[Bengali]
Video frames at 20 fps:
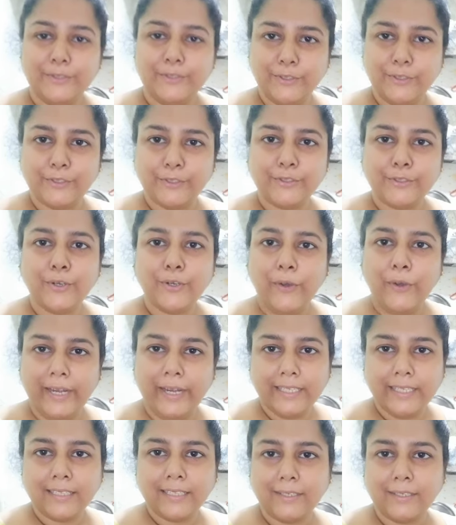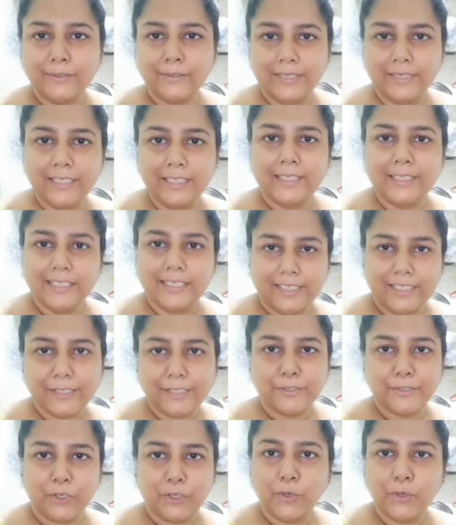ছোট ছোট কয়েকটা তাও দিয়ে দিয়েছি
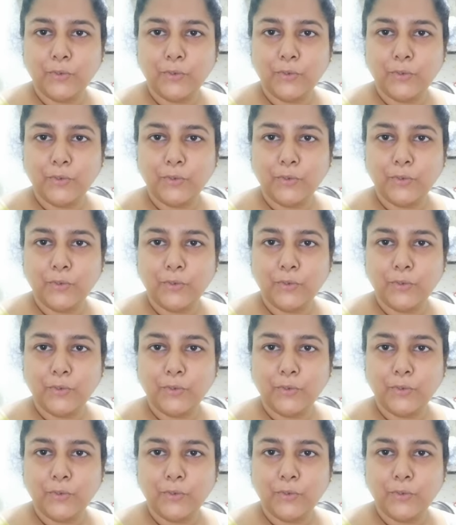কারণ